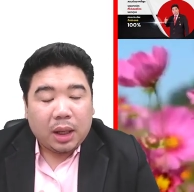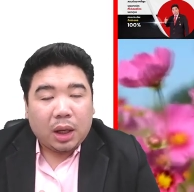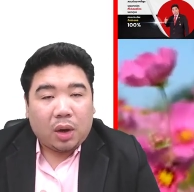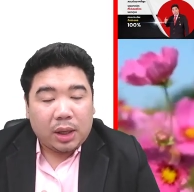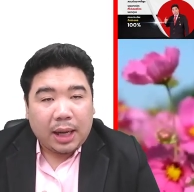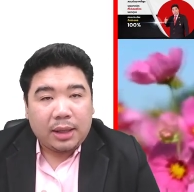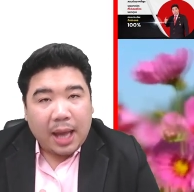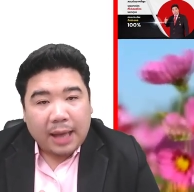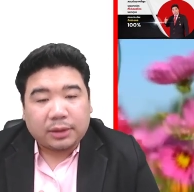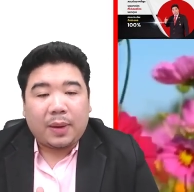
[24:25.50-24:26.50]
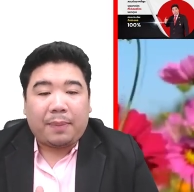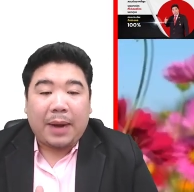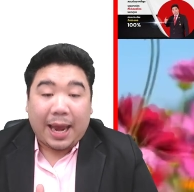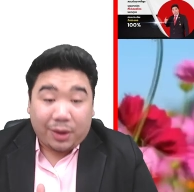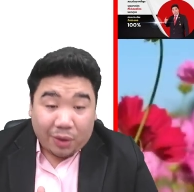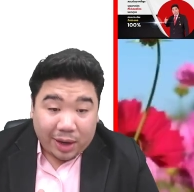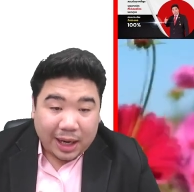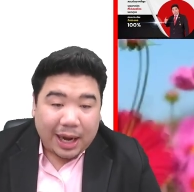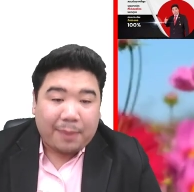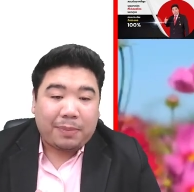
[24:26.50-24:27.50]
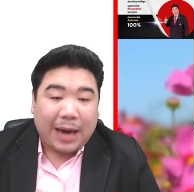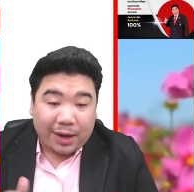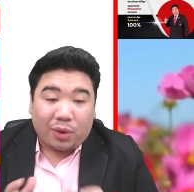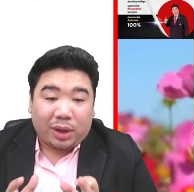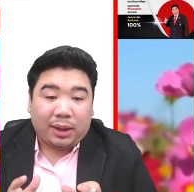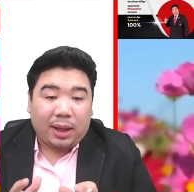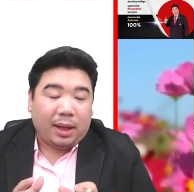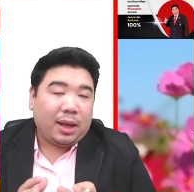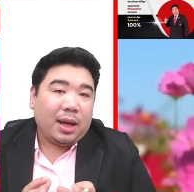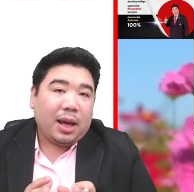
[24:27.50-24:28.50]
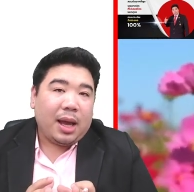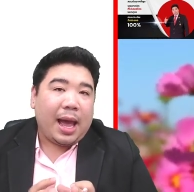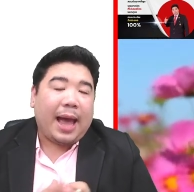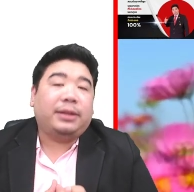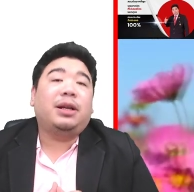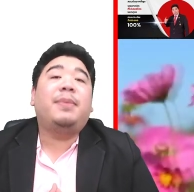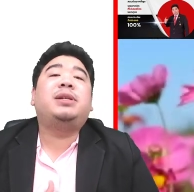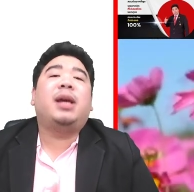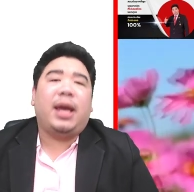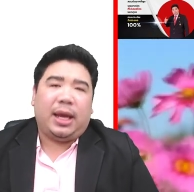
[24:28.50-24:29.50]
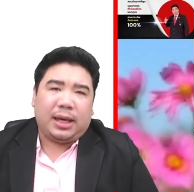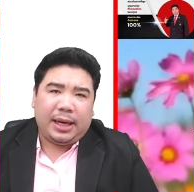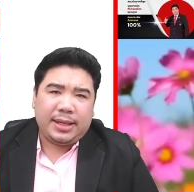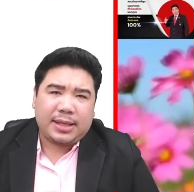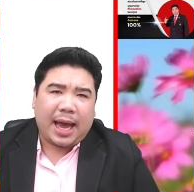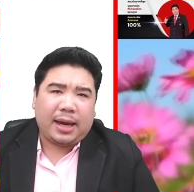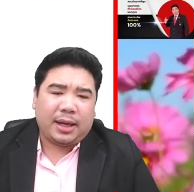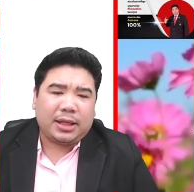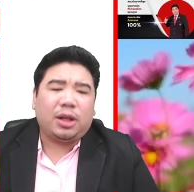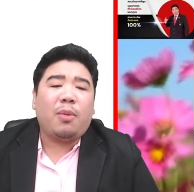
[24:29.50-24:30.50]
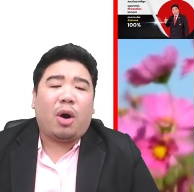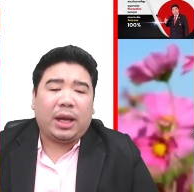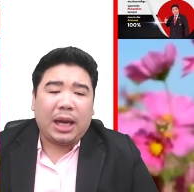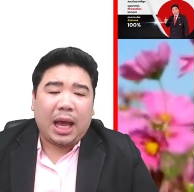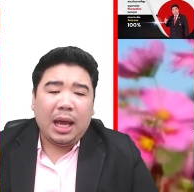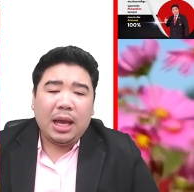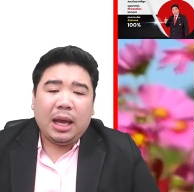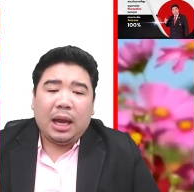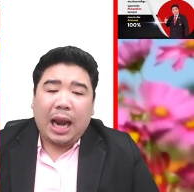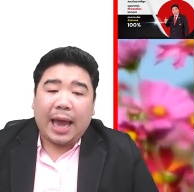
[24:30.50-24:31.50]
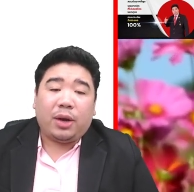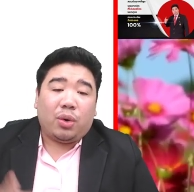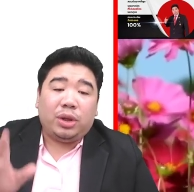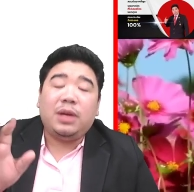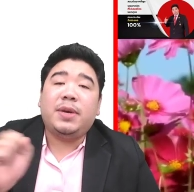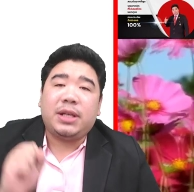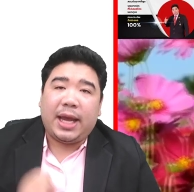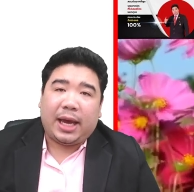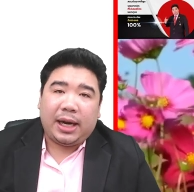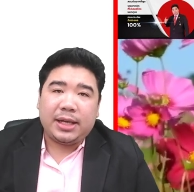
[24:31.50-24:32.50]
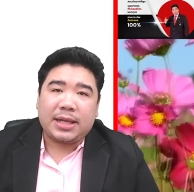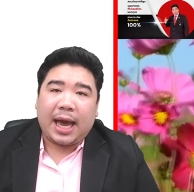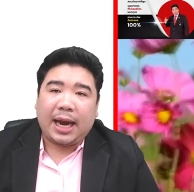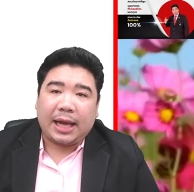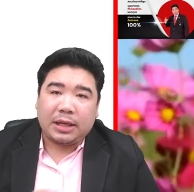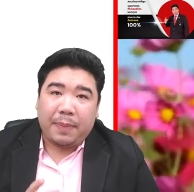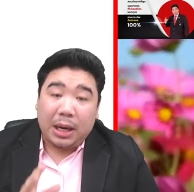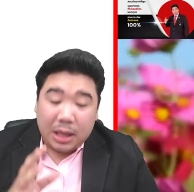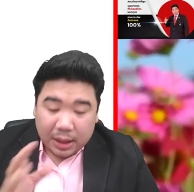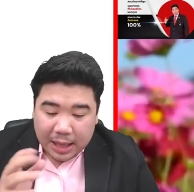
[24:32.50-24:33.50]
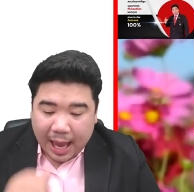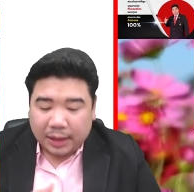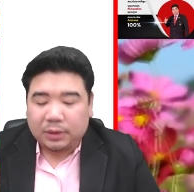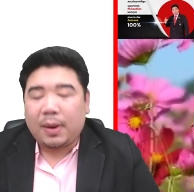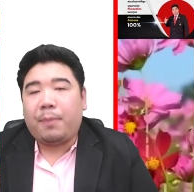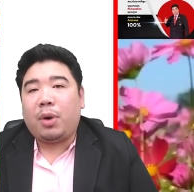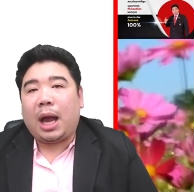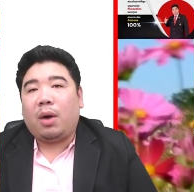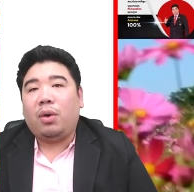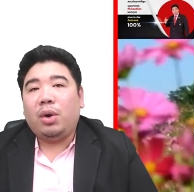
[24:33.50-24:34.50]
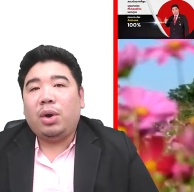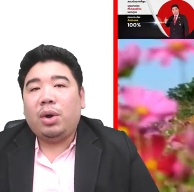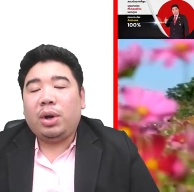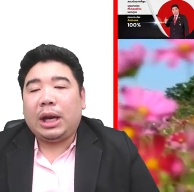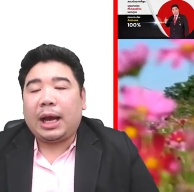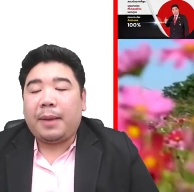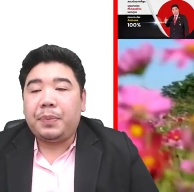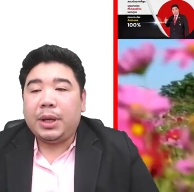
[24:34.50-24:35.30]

ค่อนข้างยากสำหรับหลายคนนะครับ หลายคนที่อาจจะไม่ใช่เอกคณิตศาสตร์อาจจะต้องบอกงี้นะ หลายคนที่ไม่ใช่เอกคณิตศาสตร์อาจจะเป็นเรื่องยากสำหรับพวกเรานะครับ